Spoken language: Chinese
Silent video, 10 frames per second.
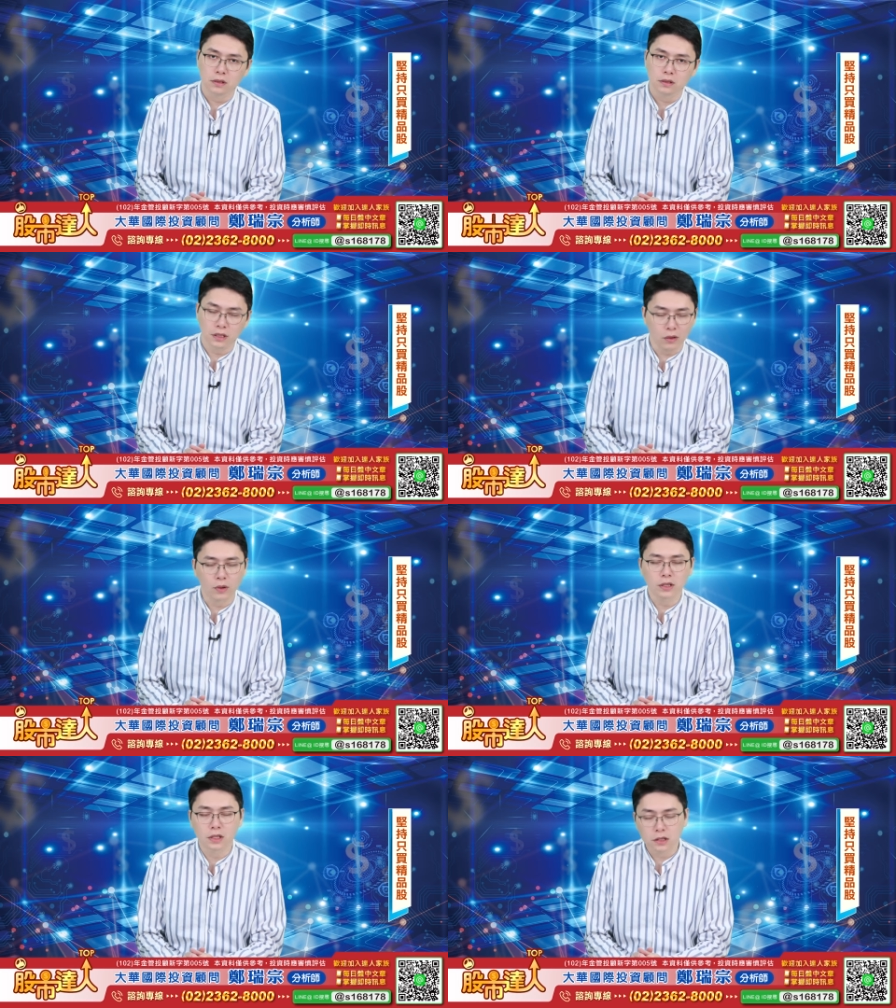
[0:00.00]
相
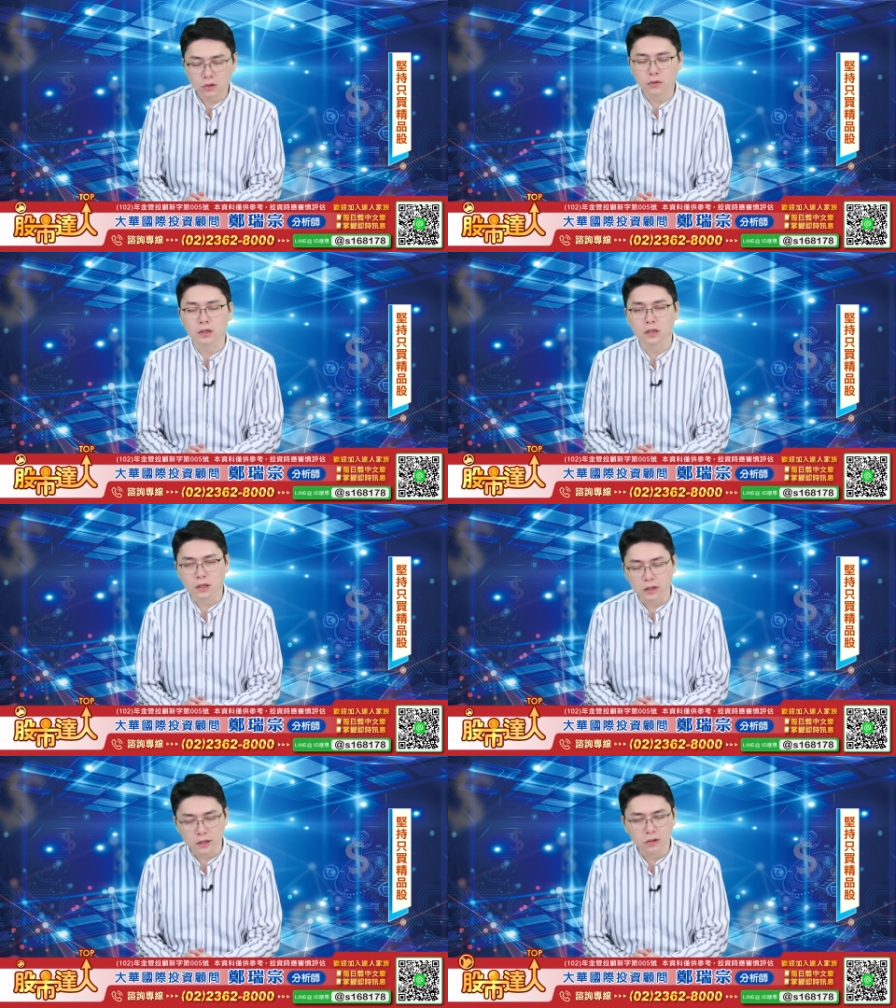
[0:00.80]
关业绩动能
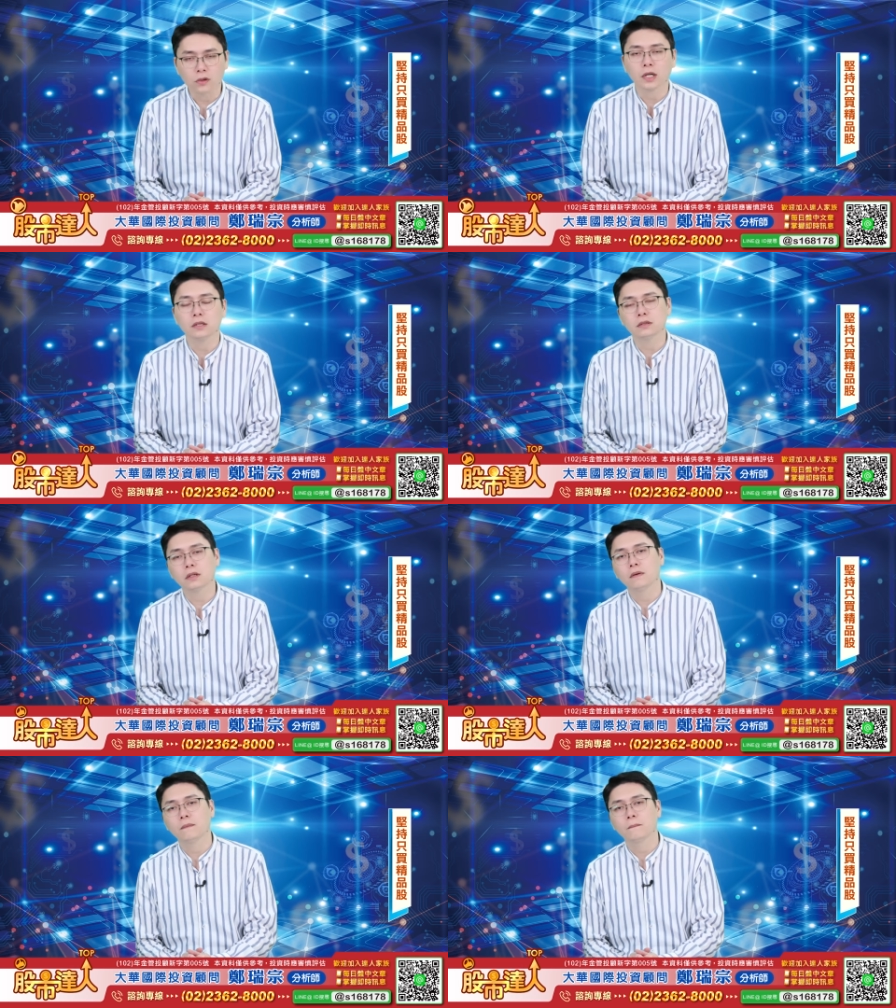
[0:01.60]
一定都看得到。